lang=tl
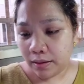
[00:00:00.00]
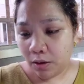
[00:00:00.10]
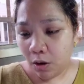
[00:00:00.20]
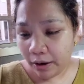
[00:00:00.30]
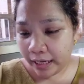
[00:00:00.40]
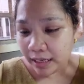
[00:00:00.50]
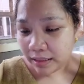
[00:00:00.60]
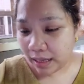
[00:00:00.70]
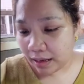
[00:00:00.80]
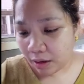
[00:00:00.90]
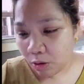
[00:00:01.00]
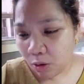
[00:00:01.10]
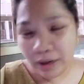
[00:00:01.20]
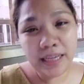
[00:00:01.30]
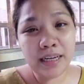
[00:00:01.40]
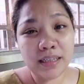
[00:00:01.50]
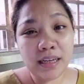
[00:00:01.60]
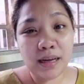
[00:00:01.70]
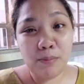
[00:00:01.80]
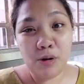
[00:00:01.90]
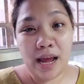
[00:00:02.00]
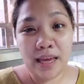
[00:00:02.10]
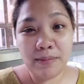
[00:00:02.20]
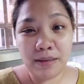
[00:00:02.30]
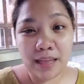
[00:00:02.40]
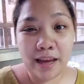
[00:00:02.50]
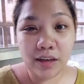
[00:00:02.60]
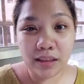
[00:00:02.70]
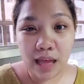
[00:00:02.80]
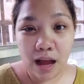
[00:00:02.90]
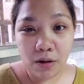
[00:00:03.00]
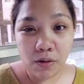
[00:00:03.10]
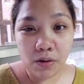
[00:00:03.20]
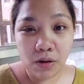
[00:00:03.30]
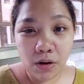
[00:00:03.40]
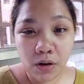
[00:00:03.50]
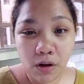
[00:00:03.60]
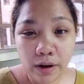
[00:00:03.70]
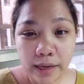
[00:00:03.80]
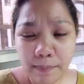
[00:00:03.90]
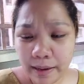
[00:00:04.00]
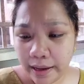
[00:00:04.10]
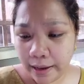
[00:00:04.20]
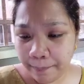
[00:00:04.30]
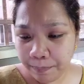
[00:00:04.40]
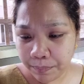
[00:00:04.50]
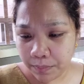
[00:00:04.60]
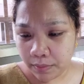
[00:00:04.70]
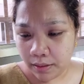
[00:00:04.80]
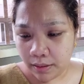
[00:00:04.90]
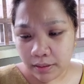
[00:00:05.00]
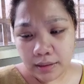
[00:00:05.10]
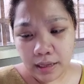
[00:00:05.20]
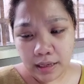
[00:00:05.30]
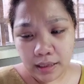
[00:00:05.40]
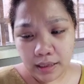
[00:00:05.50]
Okay lang na okay lang na murahin ba tayo ng tao? Okay ba na na